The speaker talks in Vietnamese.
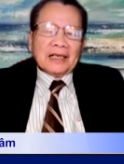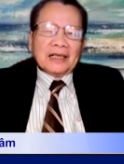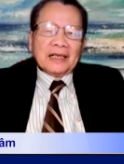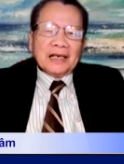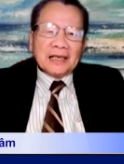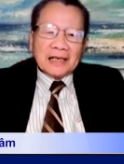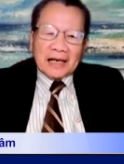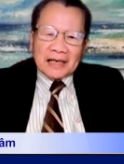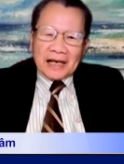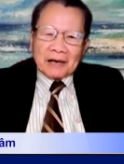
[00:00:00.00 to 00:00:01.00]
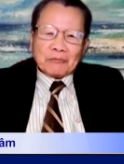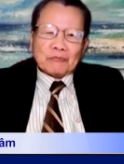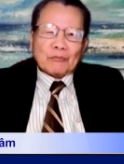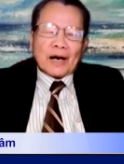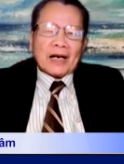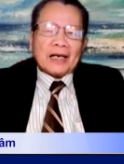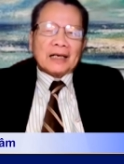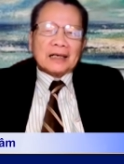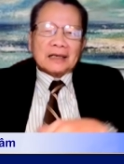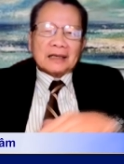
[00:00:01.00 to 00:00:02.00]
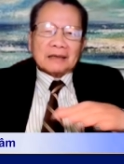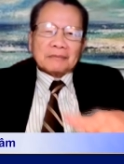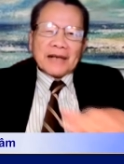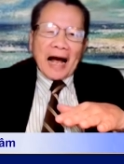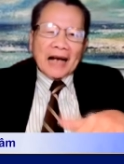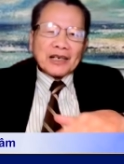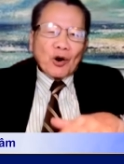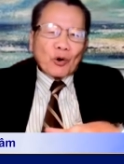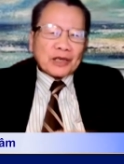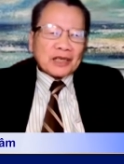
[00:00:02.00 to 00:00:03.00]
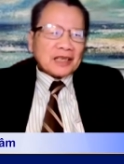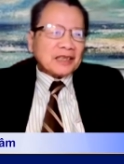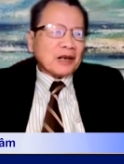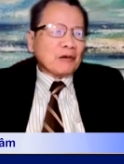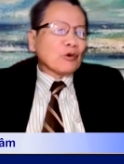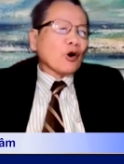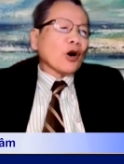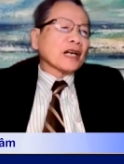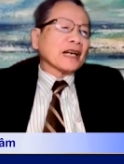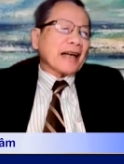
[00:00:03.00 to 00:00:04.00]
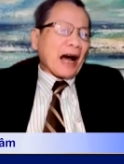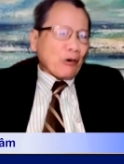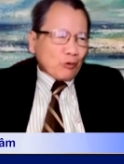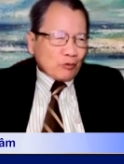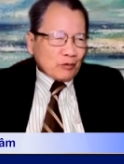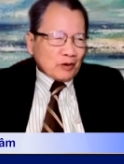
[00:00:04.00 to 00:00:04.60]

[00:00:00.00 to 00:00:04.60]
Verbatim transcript: những cái điểm mà đá nổi đó không coi là đảo